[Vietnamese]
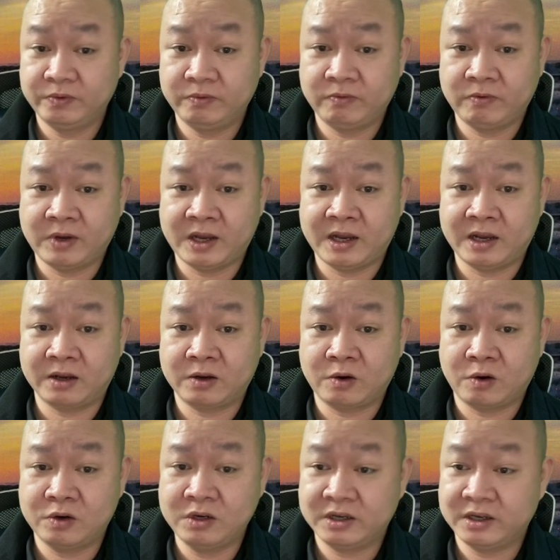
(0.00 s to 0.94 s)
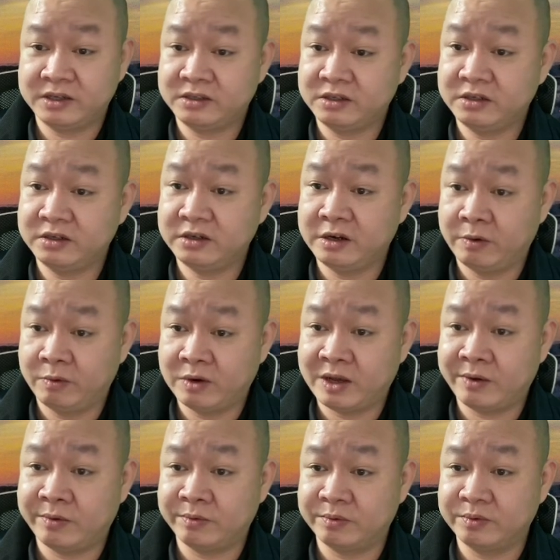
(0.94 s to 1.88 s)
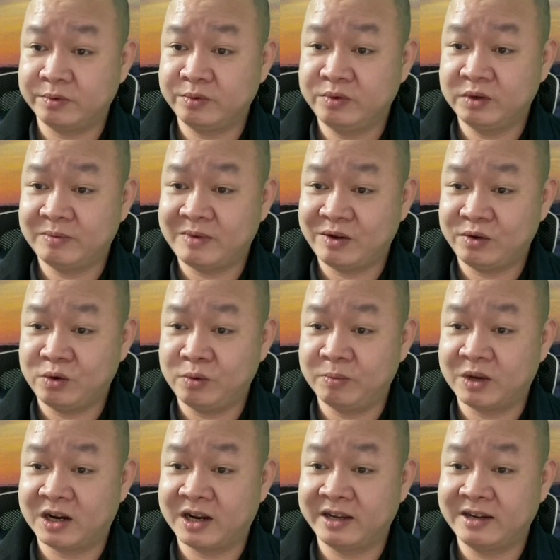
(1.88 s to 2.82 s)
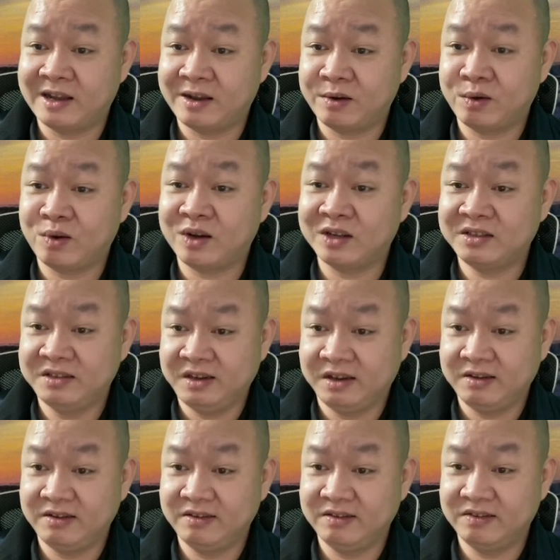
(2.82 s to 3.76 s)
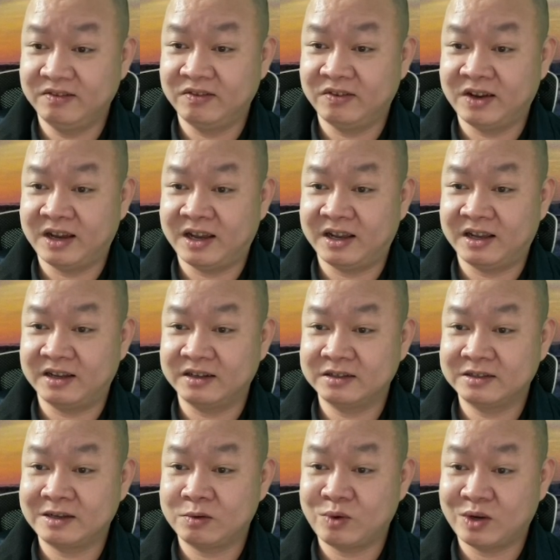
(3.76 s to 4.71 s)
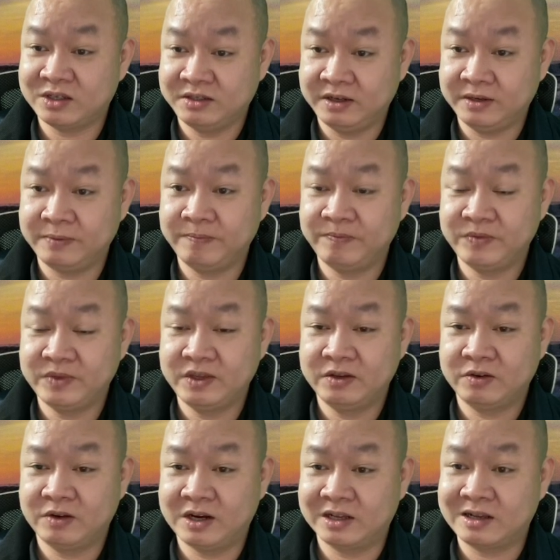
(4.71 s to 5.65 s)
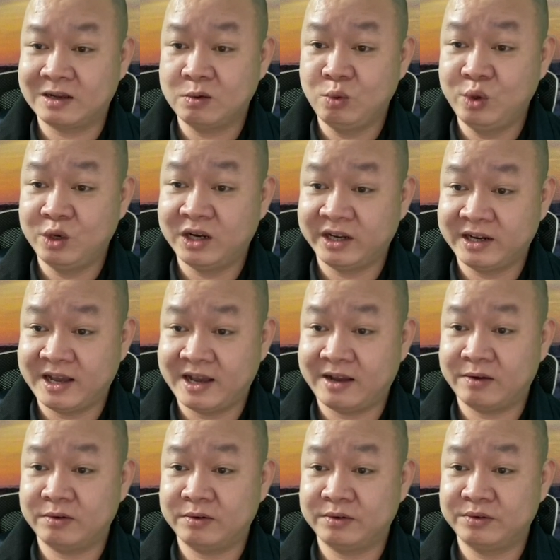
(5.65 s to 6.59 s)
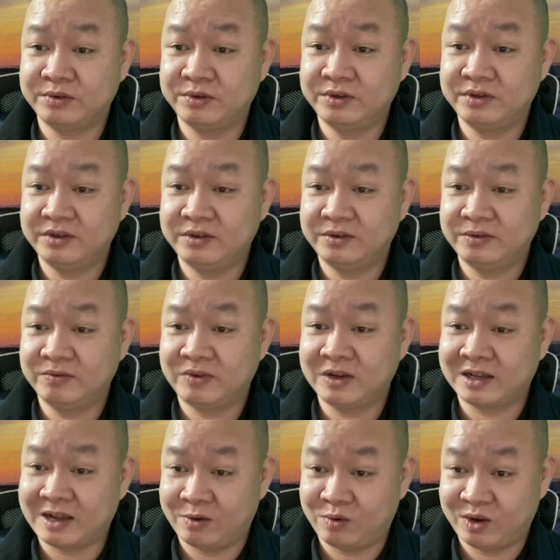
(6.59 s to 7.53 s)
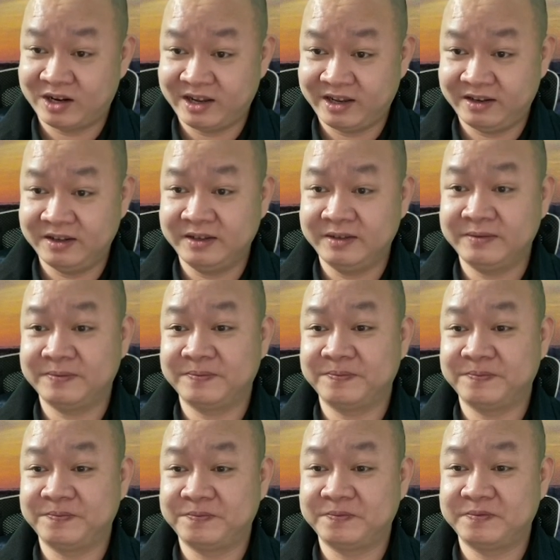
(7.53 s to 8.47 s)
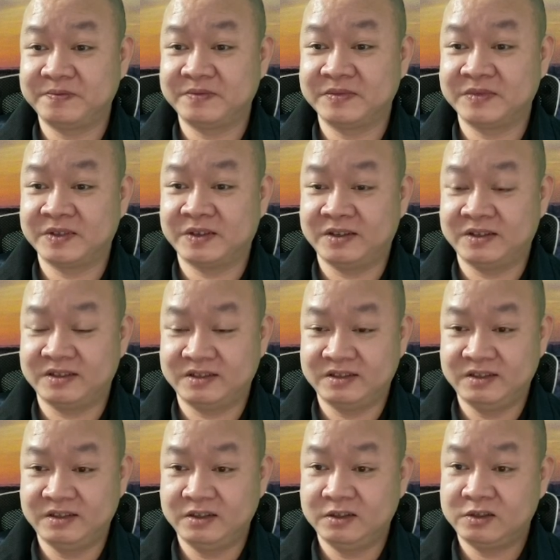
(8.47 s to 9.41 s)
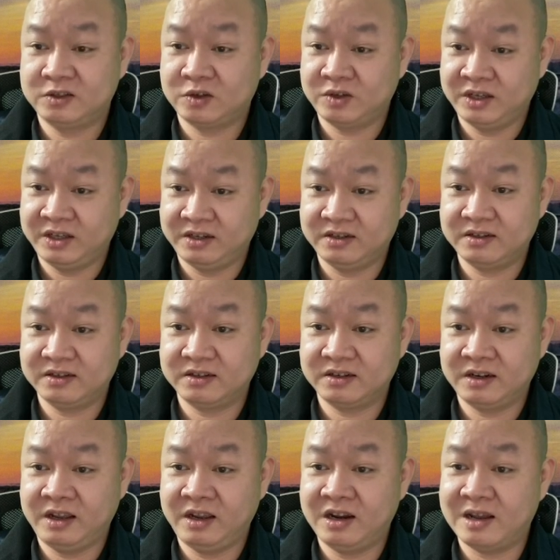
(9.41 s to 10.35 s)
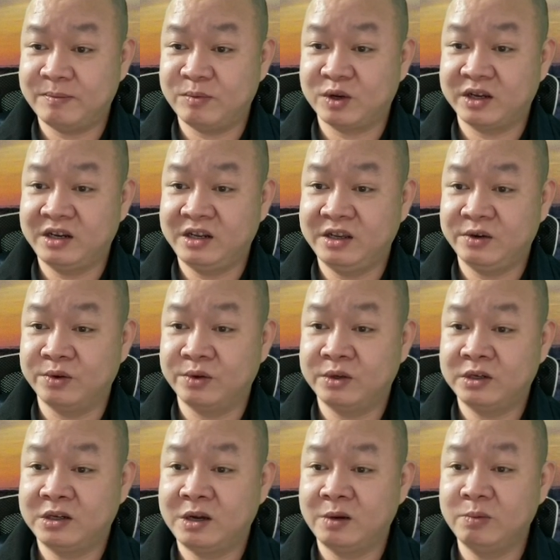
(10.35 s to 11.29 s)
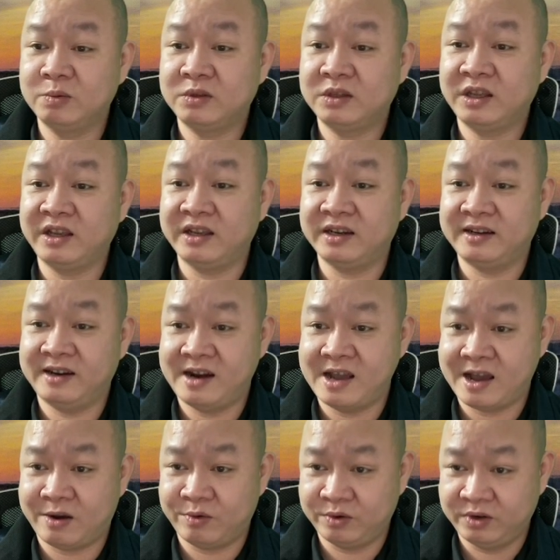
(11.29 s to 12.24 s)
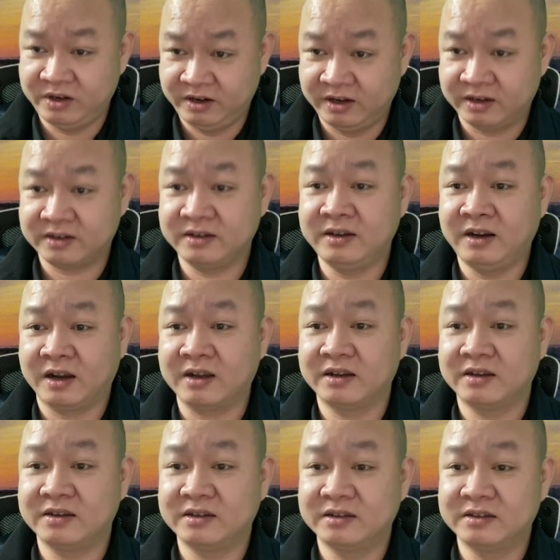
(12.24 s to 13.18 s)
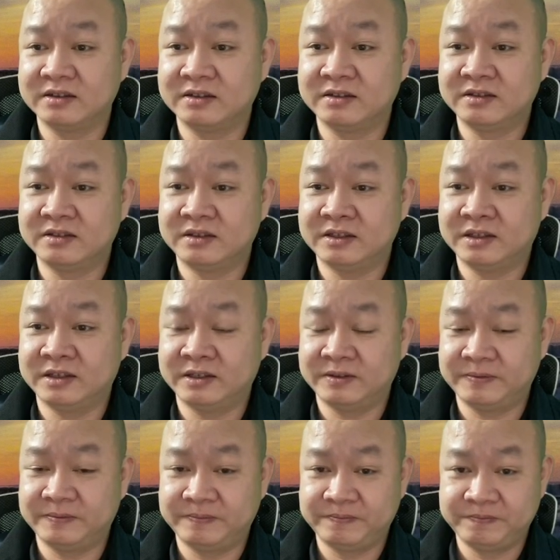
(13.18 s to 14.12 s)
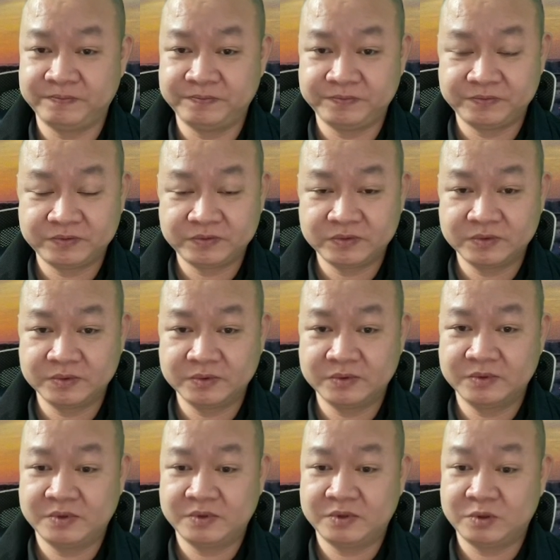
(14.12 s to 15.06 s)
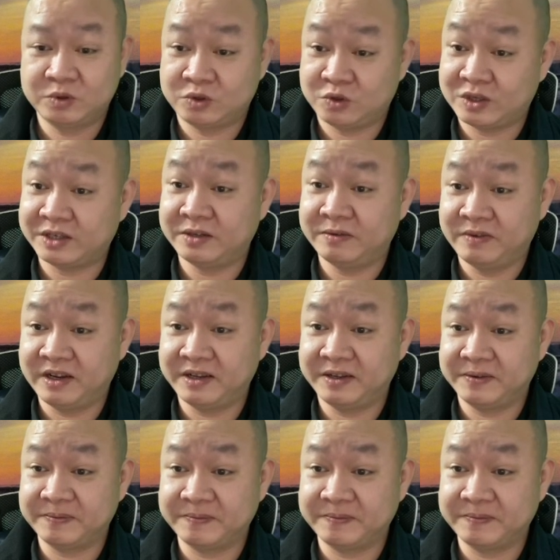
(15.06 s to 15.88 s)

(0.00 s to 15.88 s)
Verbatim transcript: và có được cái sự đồng lòng của bao gồm cả lãnh đạo khóa trước và các khóa trước, và là các nguyên lãnh đạo và cả khóa này nữa. Đó. Cho nên đây là một cái điều không thể đảo ngược được. Đó. Tôi cho rằng như vậy.